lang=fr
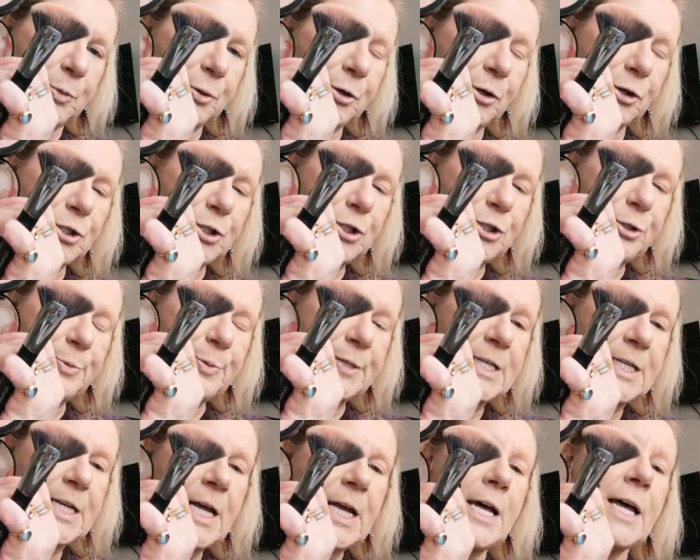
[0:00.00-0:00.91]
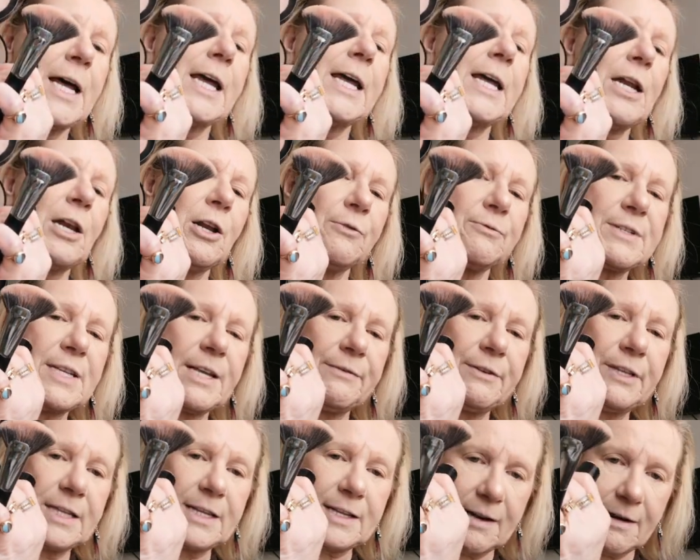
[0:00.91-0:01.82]
produits et là, vous
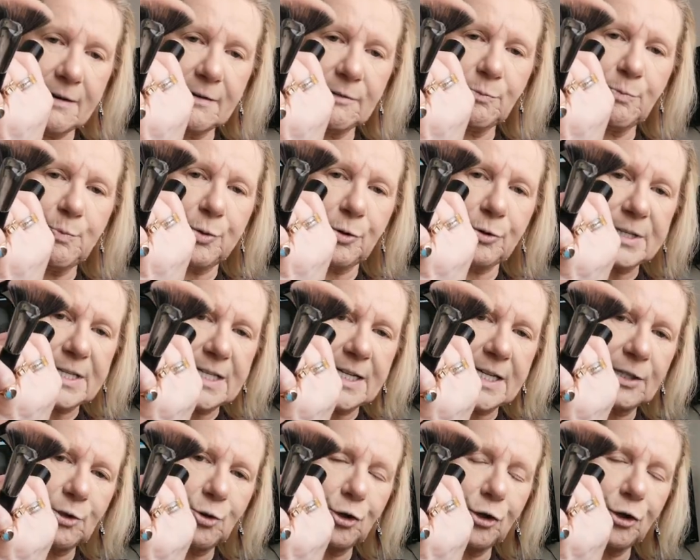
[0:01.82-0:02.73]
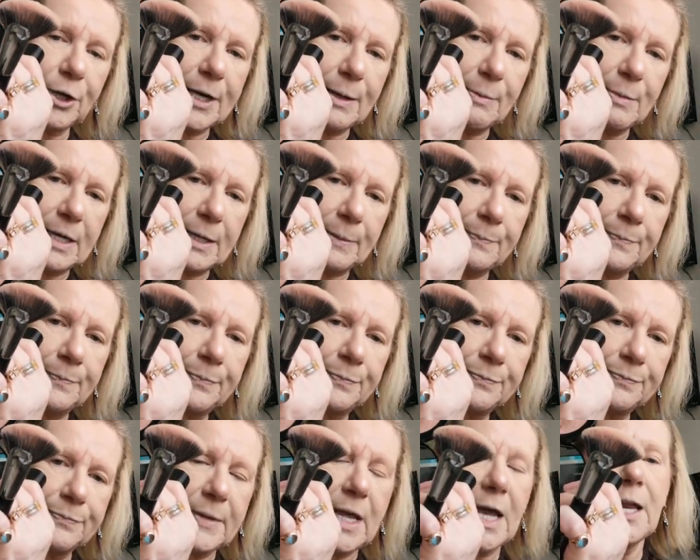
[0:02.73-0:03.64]
avez 30 de rabais.
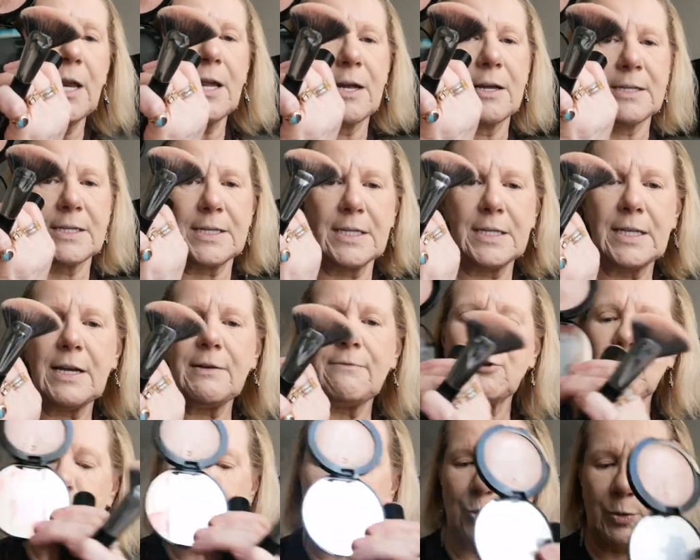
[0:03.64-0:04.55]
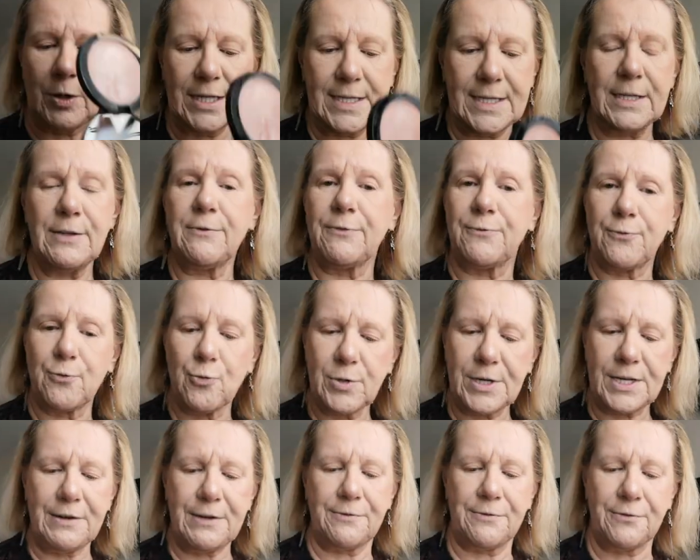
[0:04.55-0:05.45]
Alors, c'est à votre choix. C'est vous
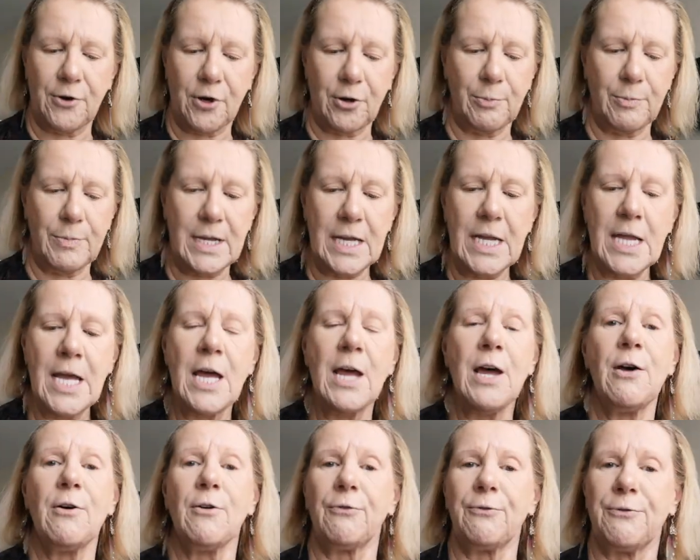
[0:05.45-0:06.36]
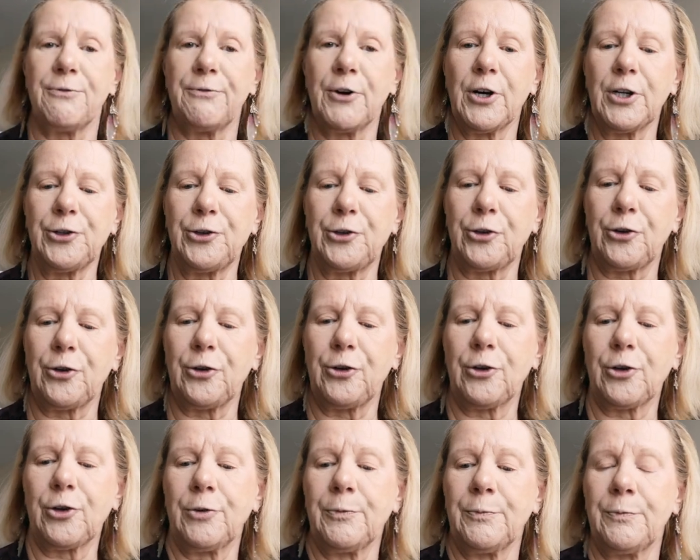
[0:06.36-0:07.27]
qui formez
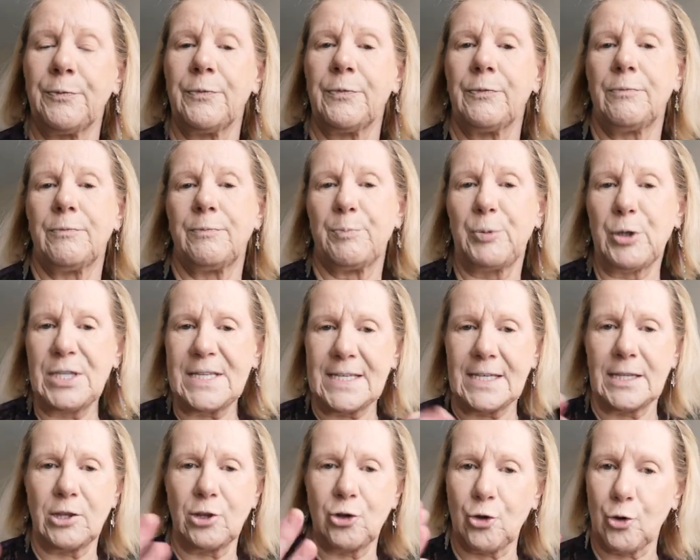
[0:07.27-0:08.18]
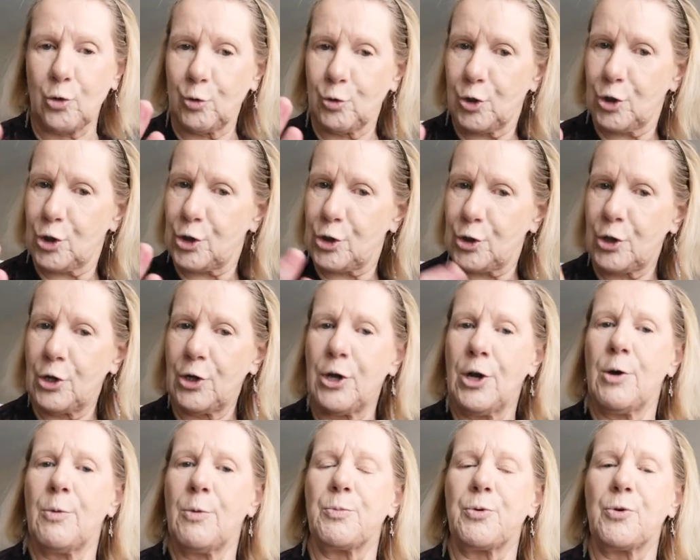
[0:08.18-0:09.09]
votre petite trousse
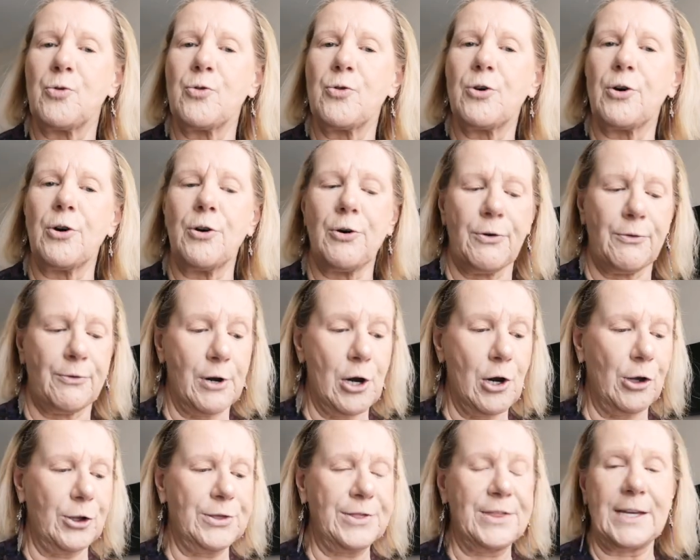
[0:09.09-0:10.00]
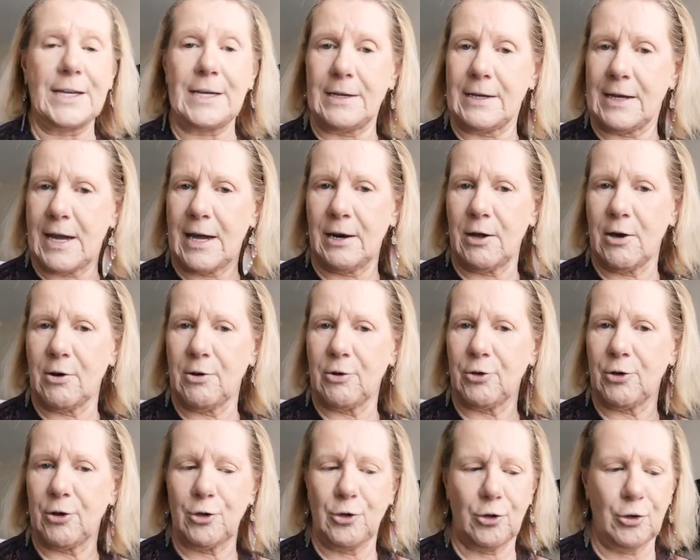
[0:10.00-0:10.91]
pour euh, le teint.
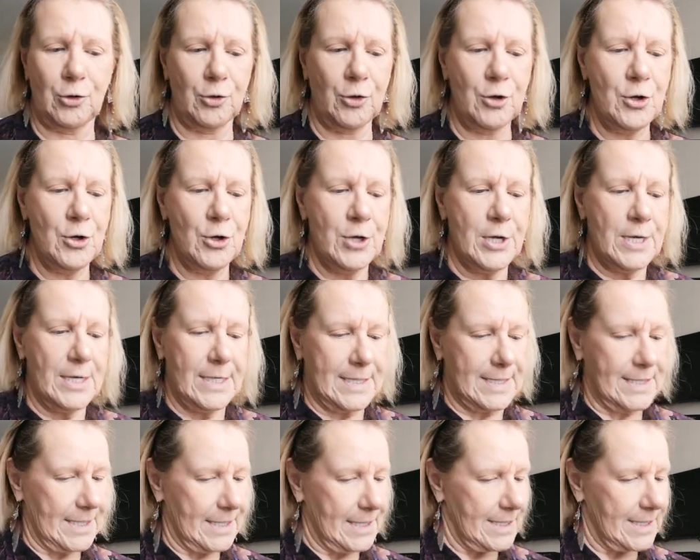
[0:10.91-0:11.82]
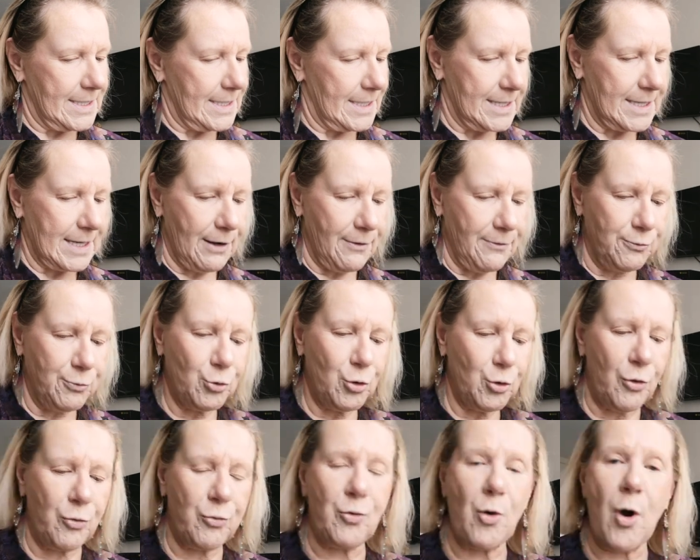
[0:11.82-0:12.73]
Alors, euh, c'est à
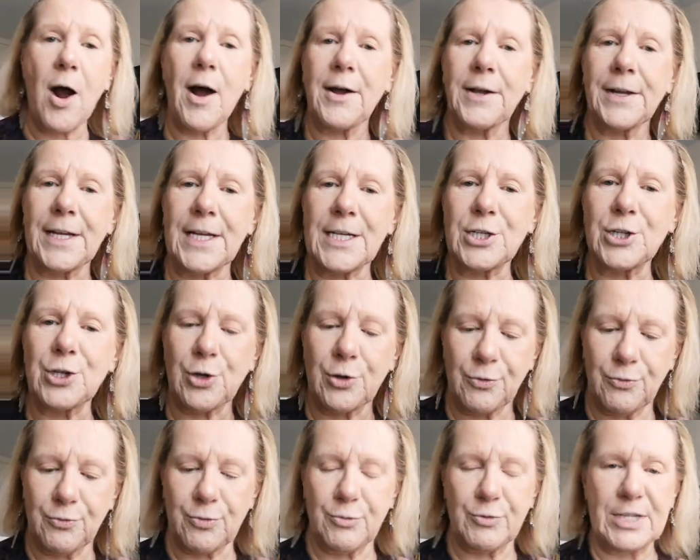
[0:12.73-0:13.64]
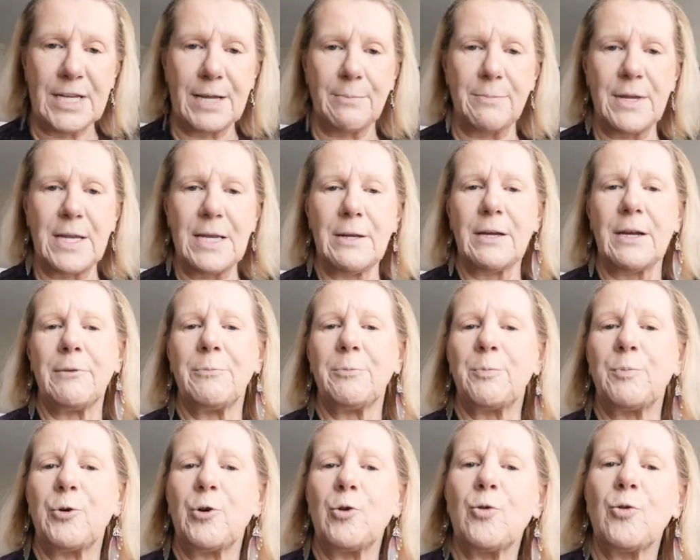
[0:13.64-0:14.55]
vous de voir qu'est-ce que vous aimez
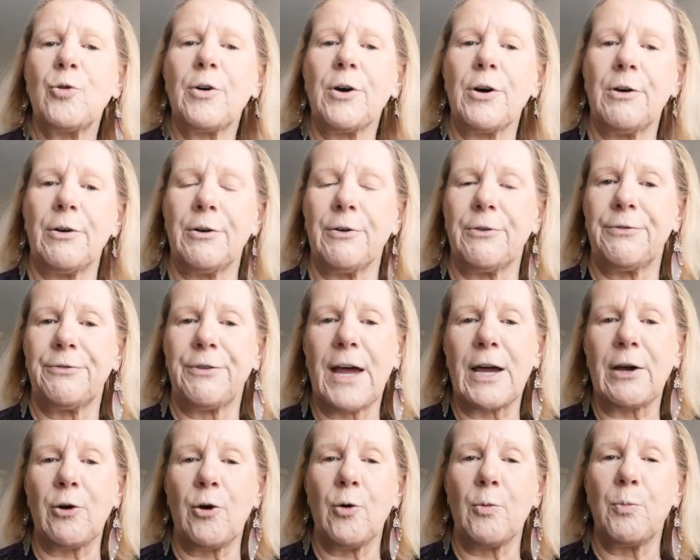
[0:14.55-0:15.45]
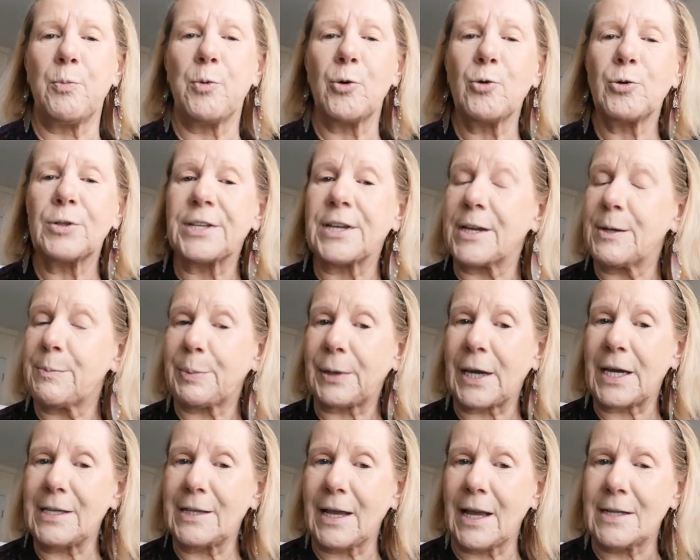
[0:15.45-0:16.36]
pour euh, faire un beau teint
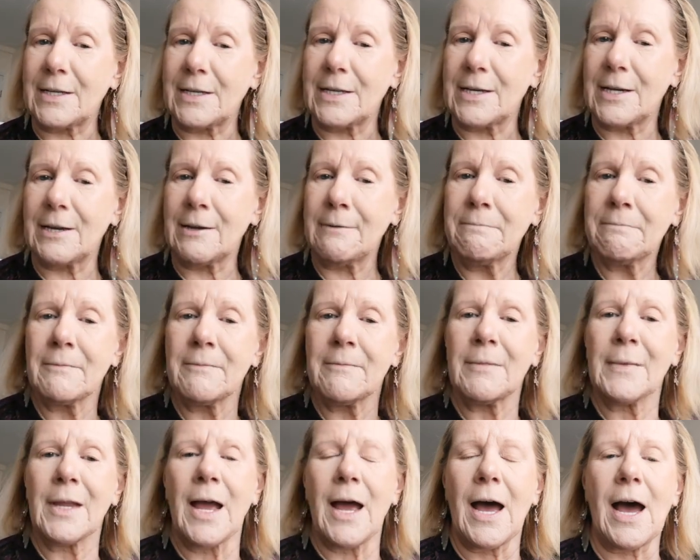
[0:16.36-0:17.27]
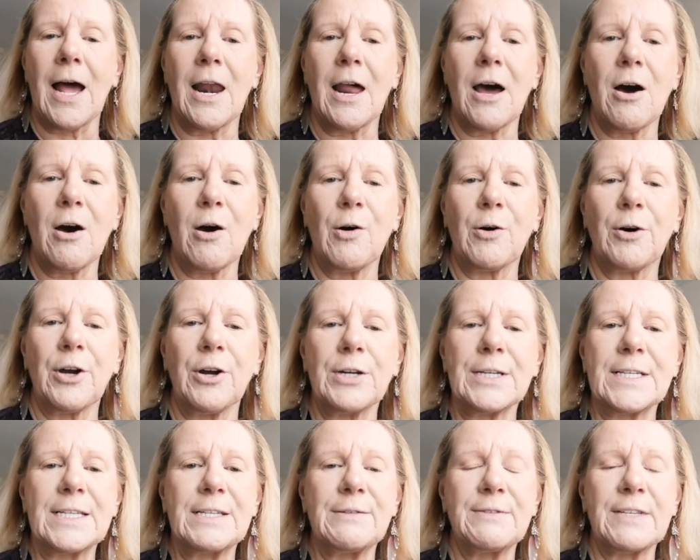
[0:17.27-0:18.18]
printanier. Alors,
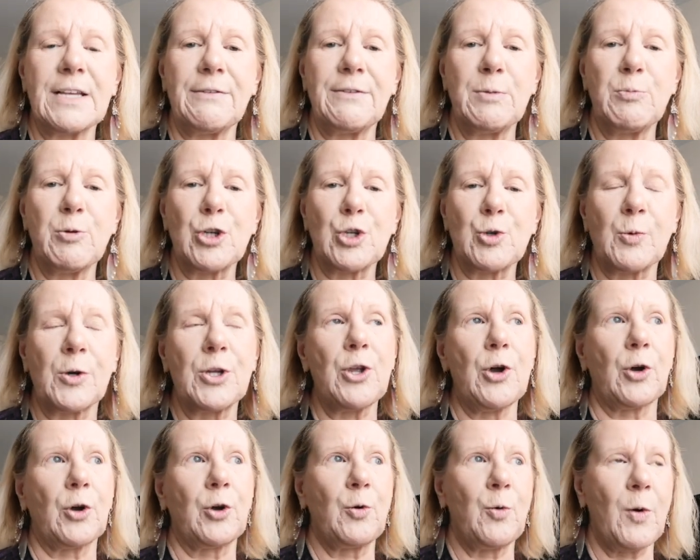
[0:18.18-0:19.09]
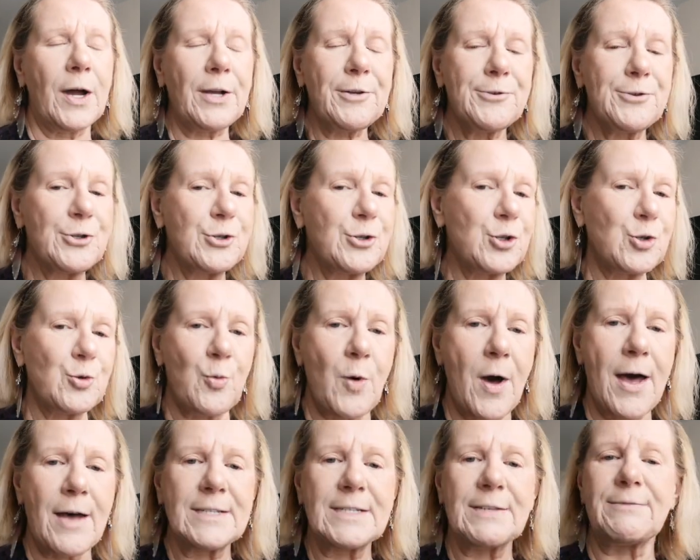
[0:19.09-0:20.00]
si vous avez besoin de quoi que ce
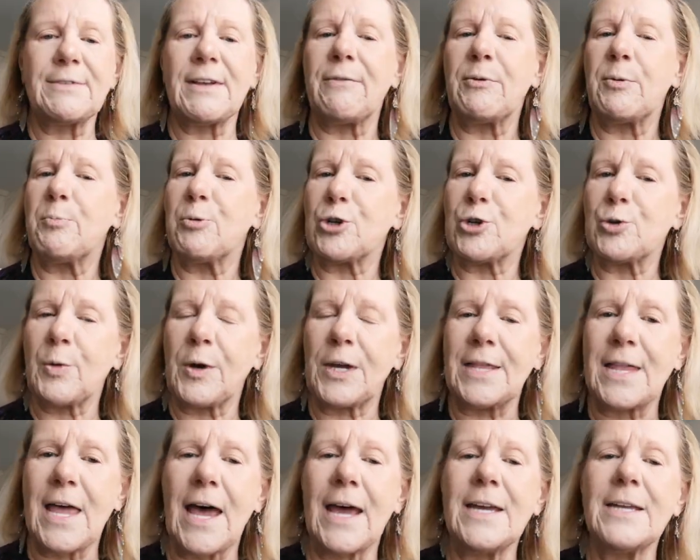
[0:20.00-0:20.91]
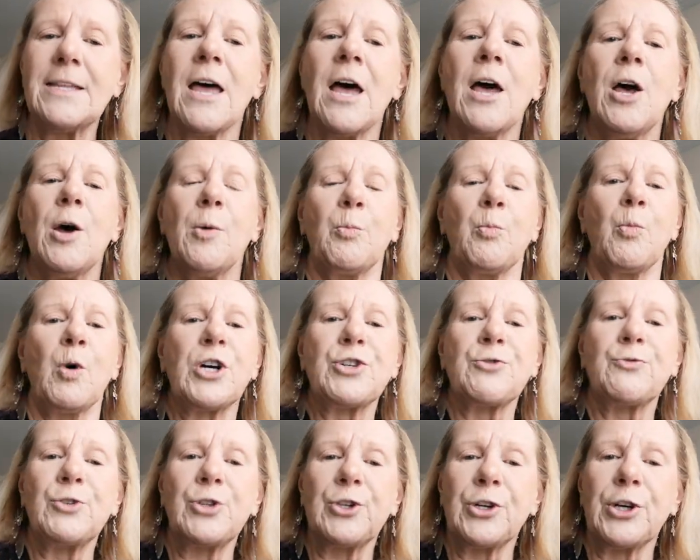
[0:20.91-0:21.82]
soit, si vous avez besoin d'aide, moi,
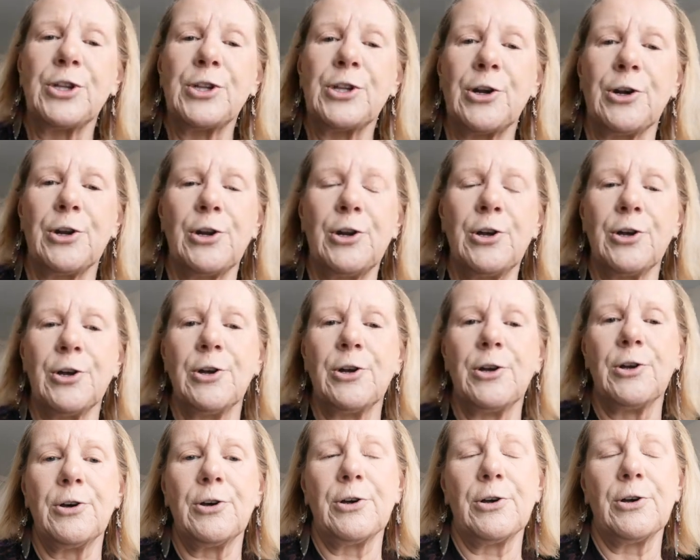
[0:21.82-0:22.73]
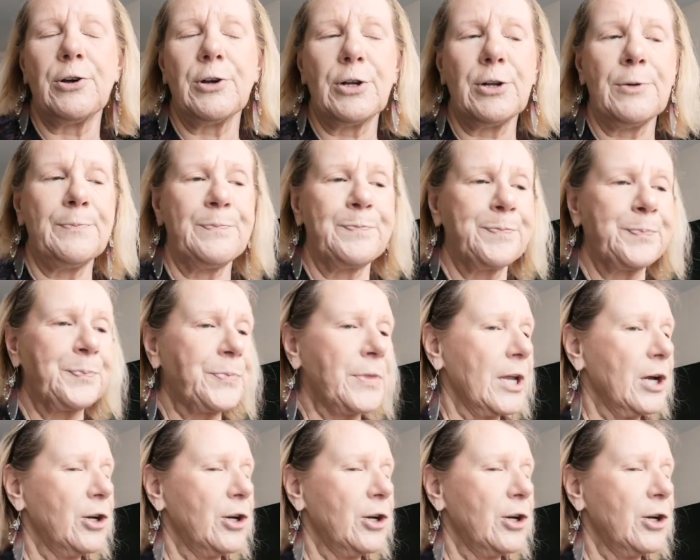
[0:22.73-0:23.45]
je vous donne le, le,